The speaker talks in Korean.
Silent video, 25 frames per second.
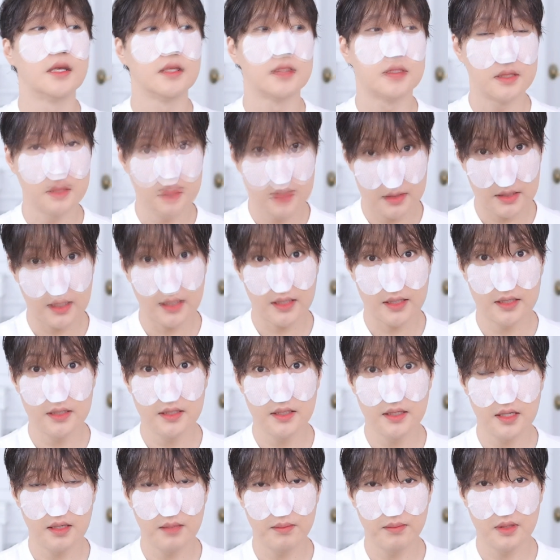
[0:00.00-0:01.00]
진짜
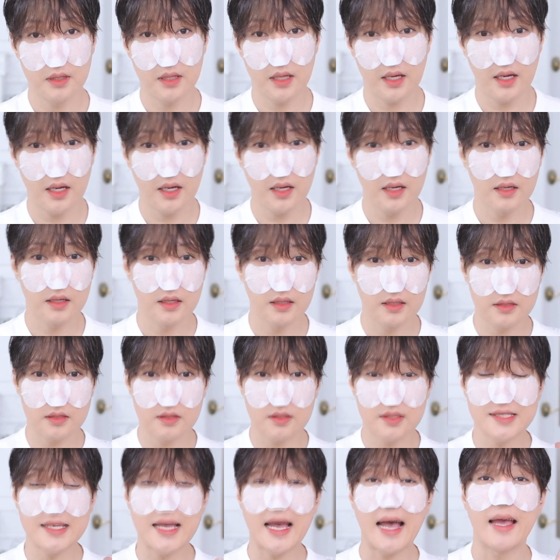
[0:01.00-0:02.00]
큰일 납니다
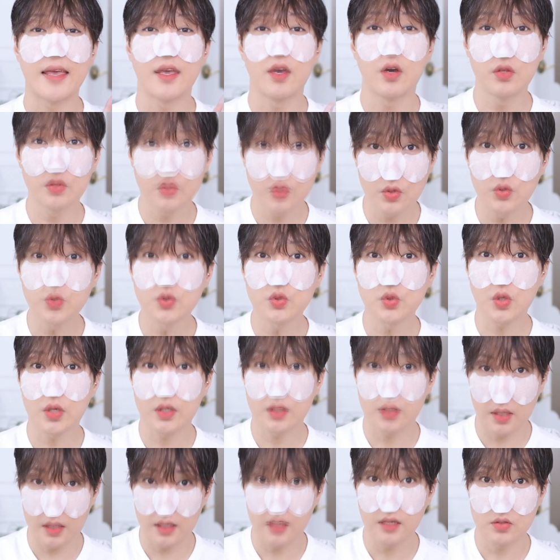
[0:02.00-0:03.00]
그래서 자연
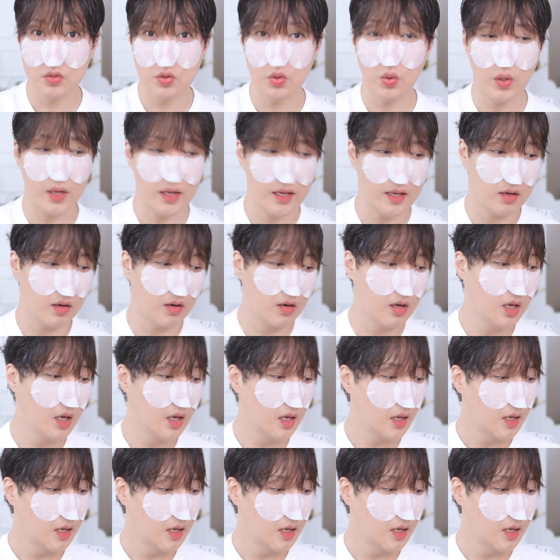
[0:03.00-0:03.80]
건조가 되게 좋아요